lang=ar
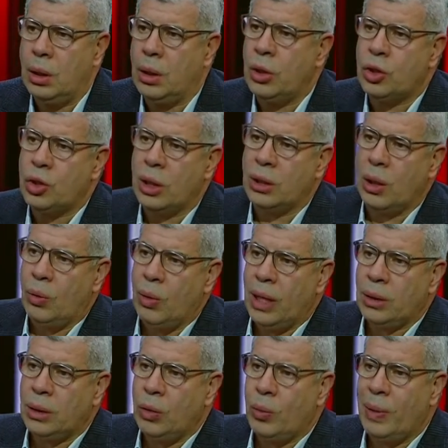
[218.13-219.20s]
الاشاده
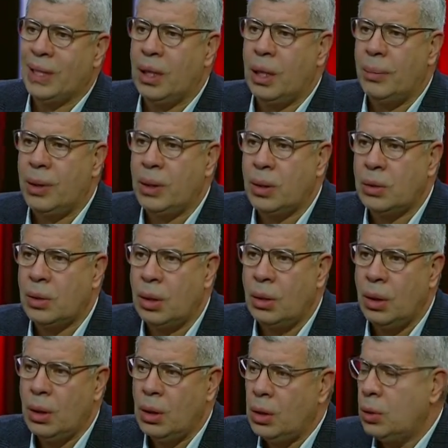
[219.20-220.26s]
لوحدي وبعدين لما
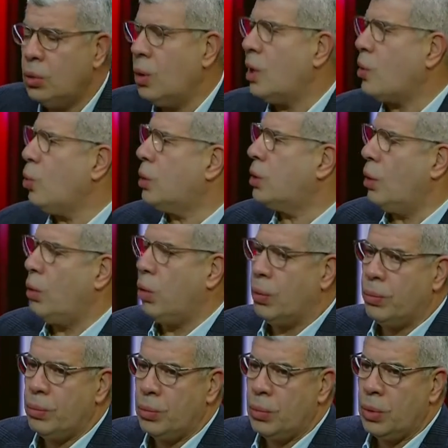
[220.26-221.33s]
نخسر يقول لك قلت
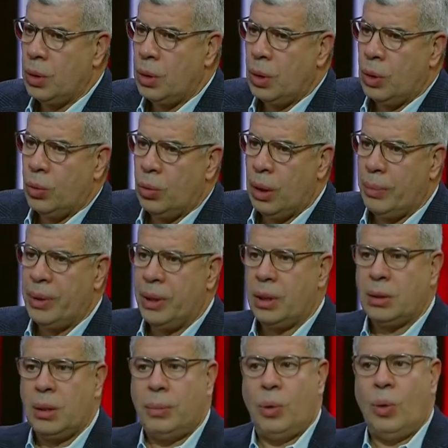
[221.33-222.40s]
لهم ولما
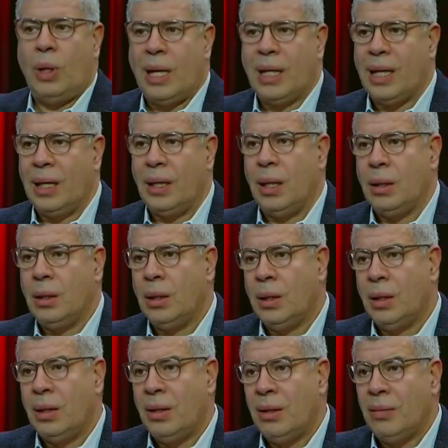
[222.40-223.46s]
نكسب يقول لك انا
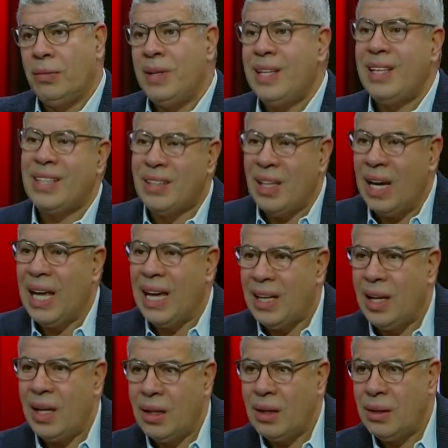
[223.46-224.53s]
فكره
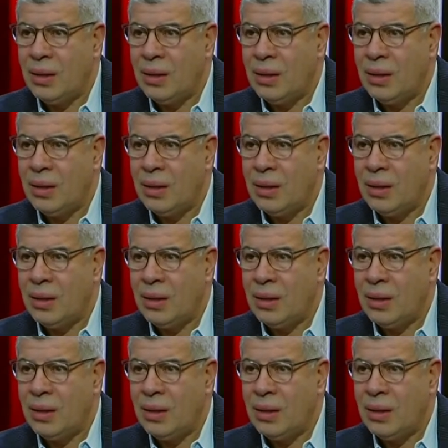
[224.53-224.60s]
الانا